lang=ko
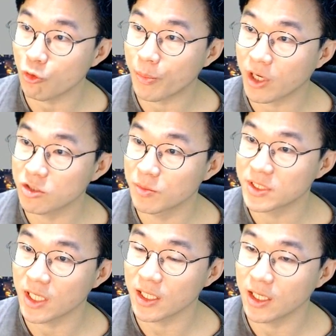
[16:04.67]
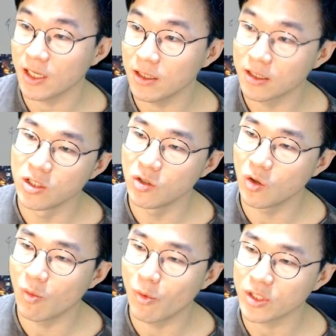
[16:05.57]
한국 백화점의 차이가
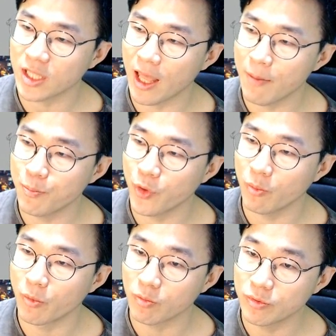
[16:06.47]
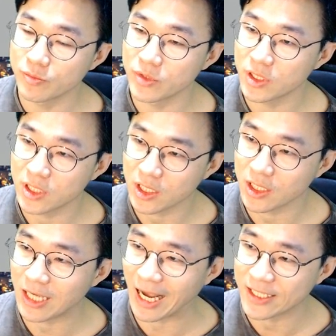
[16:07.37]
글로벌 대표 명품들이
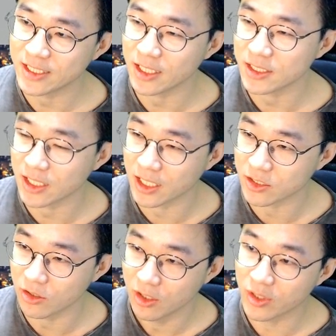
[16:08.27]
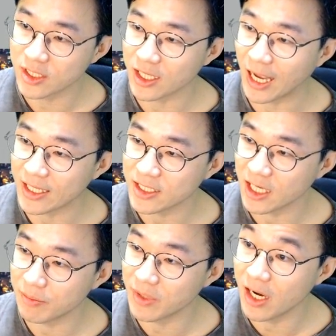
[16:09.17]
특히 아시아 시장에서 굉장히
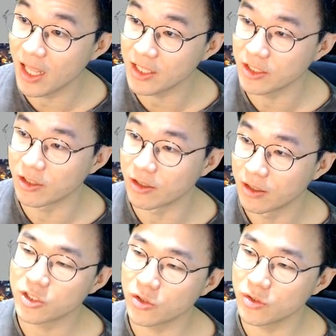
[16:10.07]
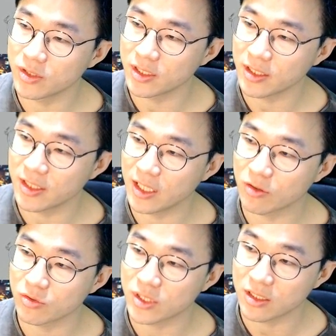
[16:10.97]
아시아의 밀레니얼 2000년대
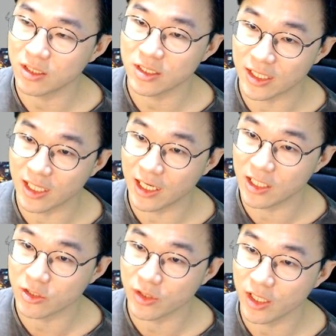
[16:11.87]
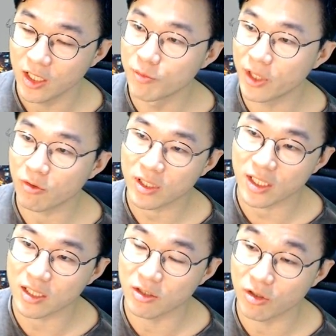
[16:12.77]
세대하고 Z 제네레이션의 구매력
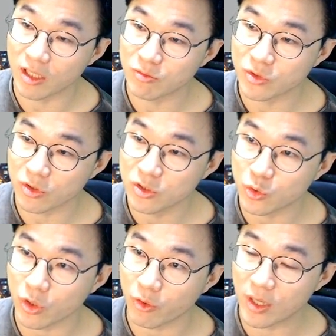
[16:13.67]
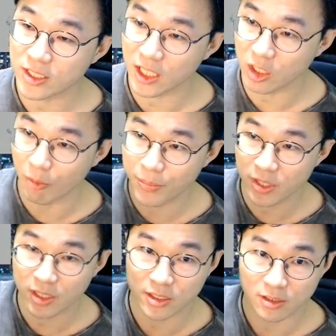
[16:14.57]
확대가 늘어나면서 이쪽에 굉장히
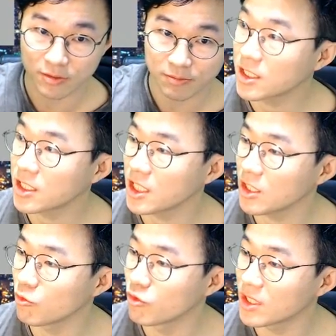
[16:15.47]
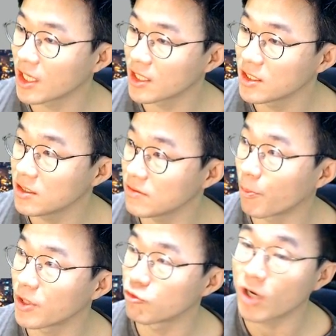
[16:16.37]
어필을 한다 특히 우리나라는
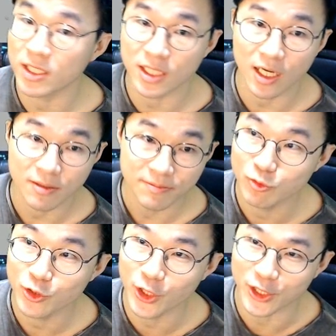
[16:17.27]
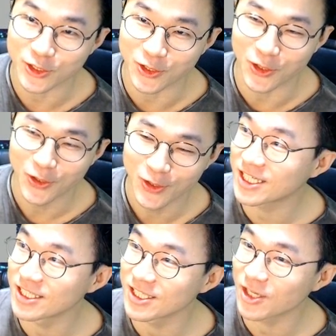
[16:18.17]
옆에 누가 있다? 이분들이 계시죠.
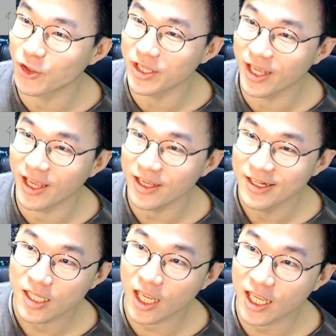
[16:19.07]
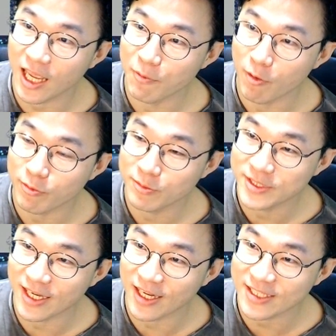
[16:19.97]
지금거리에 세계 명품
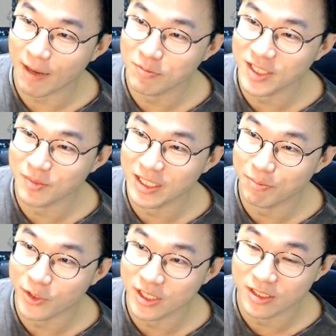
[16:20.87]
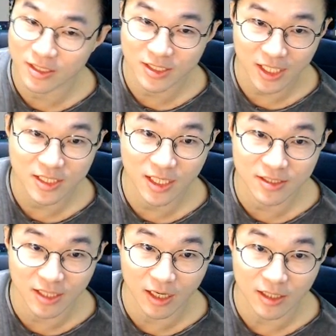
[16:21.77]
시장의 32%를
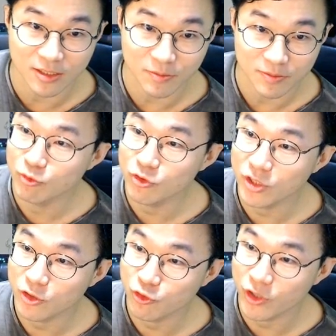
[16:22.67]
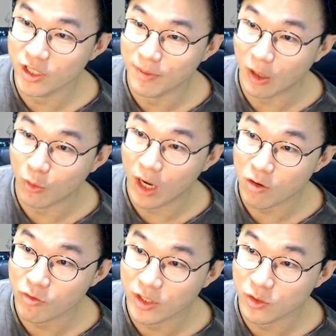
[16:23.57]
차지하는 나라가 있어요 이분들의 수혜를 받고
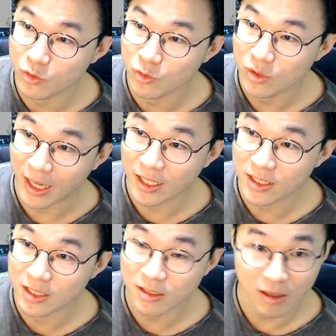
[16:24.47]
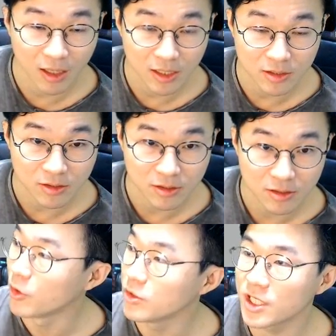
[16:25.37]
한국에서도 마케팅을 강한
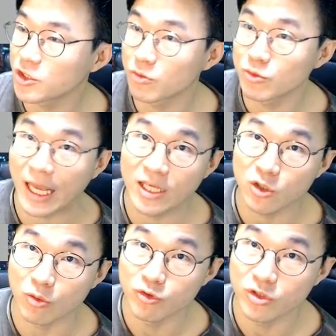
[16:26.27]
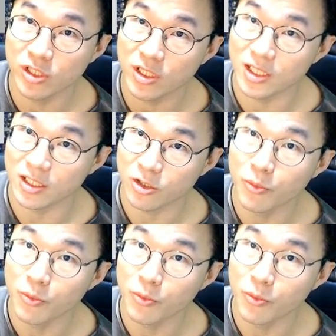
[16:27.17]
면세점은 아예 저분들이